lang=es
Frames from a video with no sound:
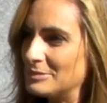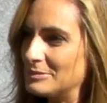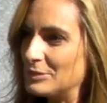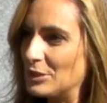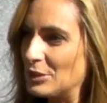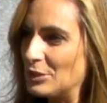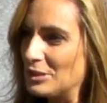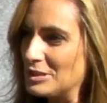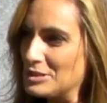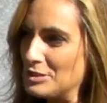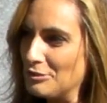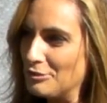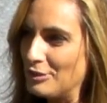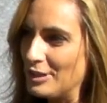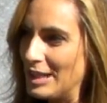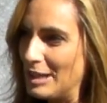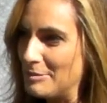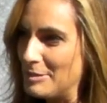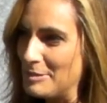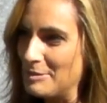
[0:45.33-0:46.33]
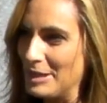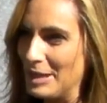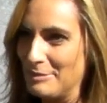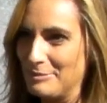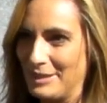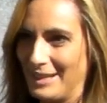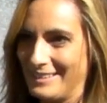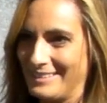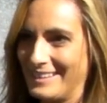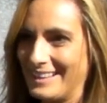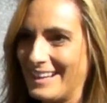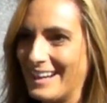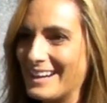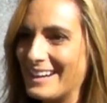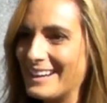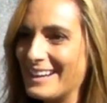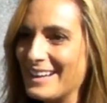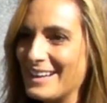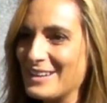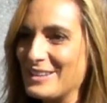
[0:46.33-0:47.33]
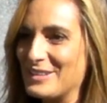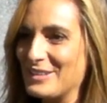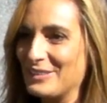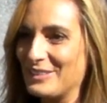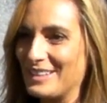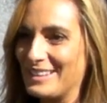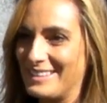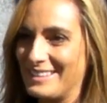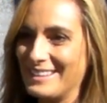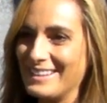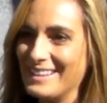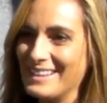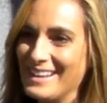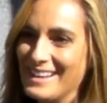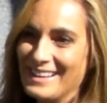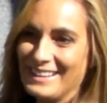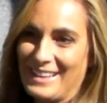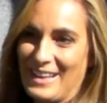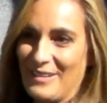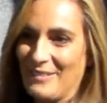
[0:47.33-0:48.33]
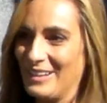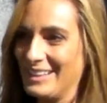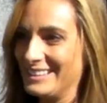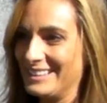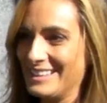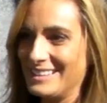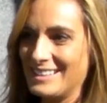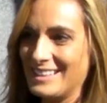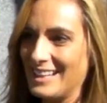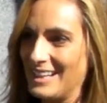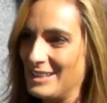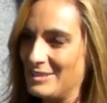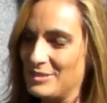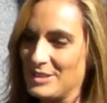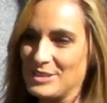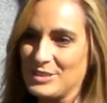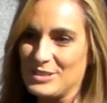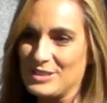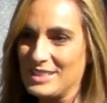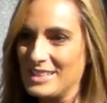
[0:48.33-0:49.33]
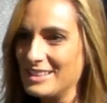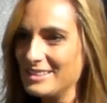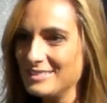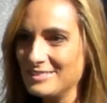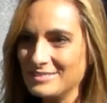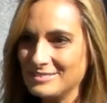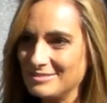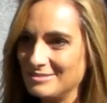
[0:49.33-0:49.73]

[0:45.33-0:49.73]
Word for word: yo creo que esa fue la primera práctica que yo hice, que igual tenía, pues no sé,